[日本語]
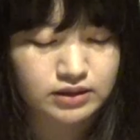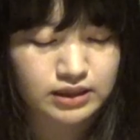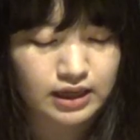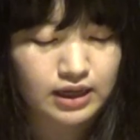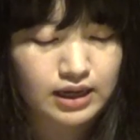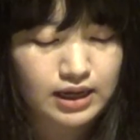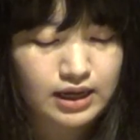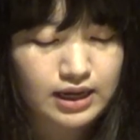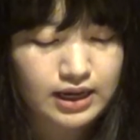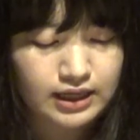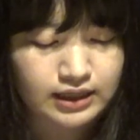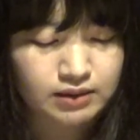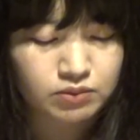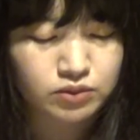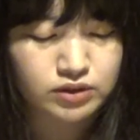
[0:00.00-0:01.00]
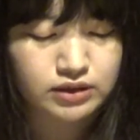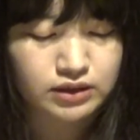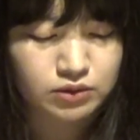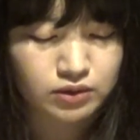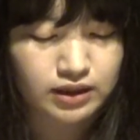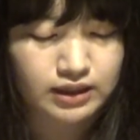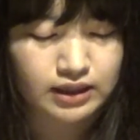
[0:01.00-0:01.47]
ザ赤星
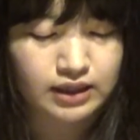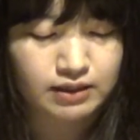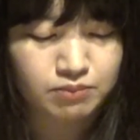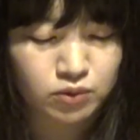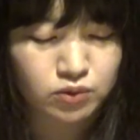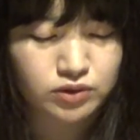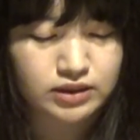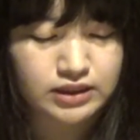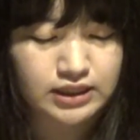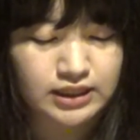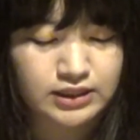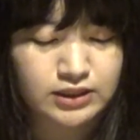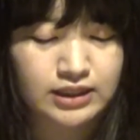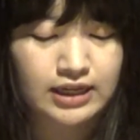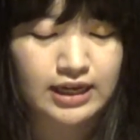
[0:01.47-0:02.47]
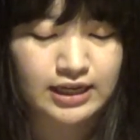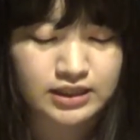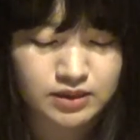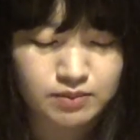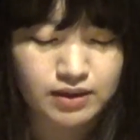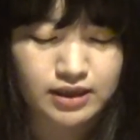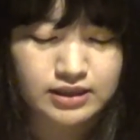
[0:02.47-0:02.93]
の影もちらつき
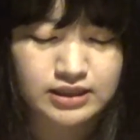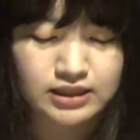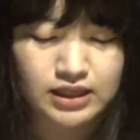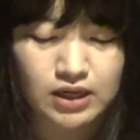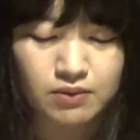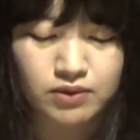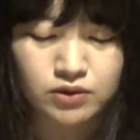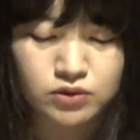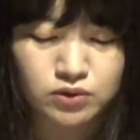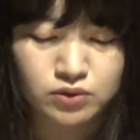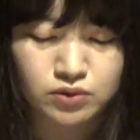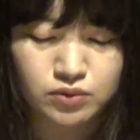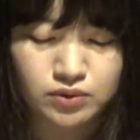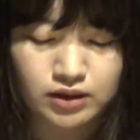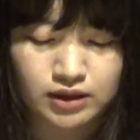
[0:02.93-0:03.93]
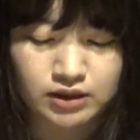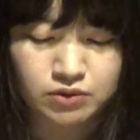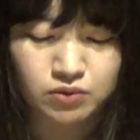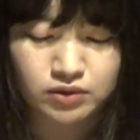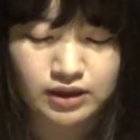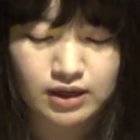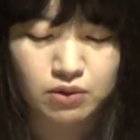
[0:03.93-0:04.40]
始め事態は予測不可
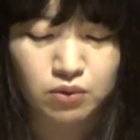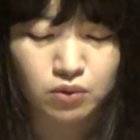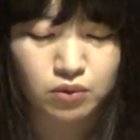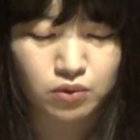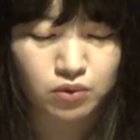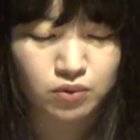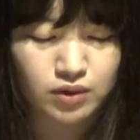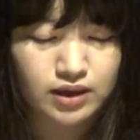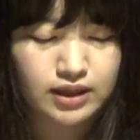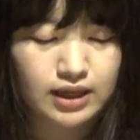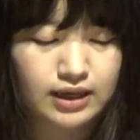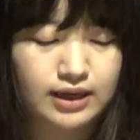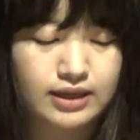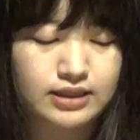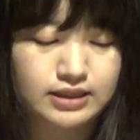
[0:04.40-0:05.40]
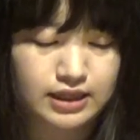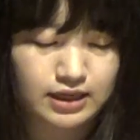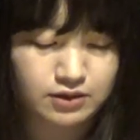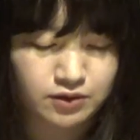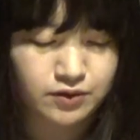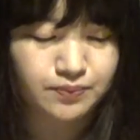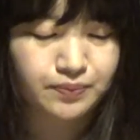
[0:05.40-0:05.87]
能な方向へ展開して
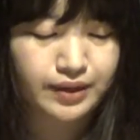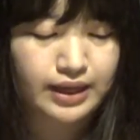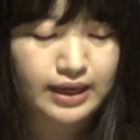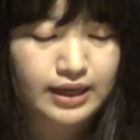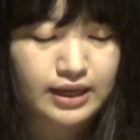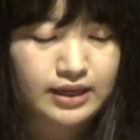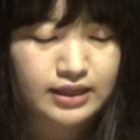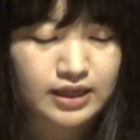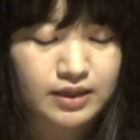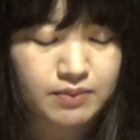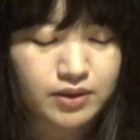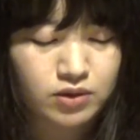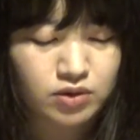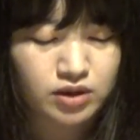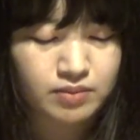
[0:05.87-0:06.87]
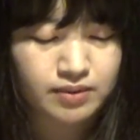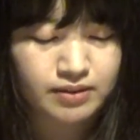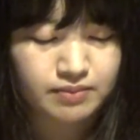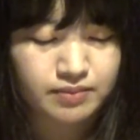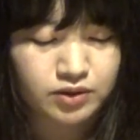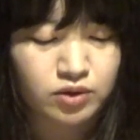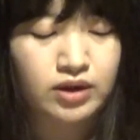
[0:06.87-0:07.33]
いく
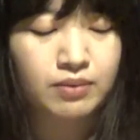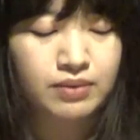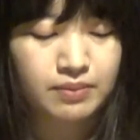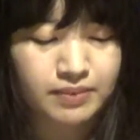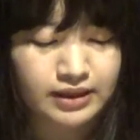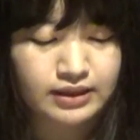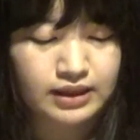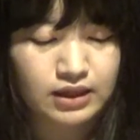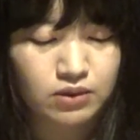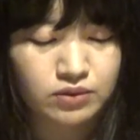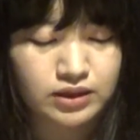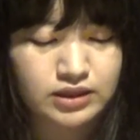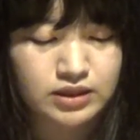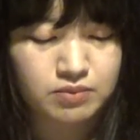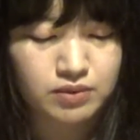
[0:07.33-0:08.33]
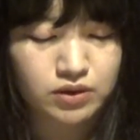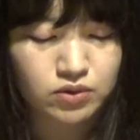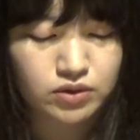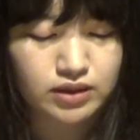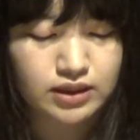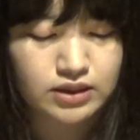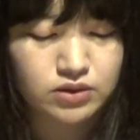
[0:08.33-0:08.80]
テレビドラマ版でおなじみ
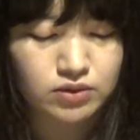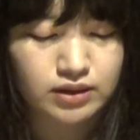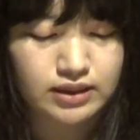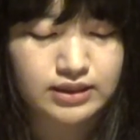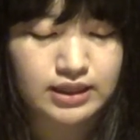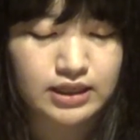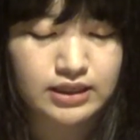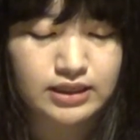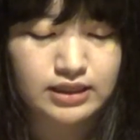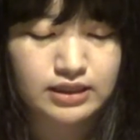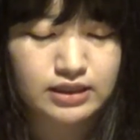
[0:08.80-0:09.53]
のキャストが再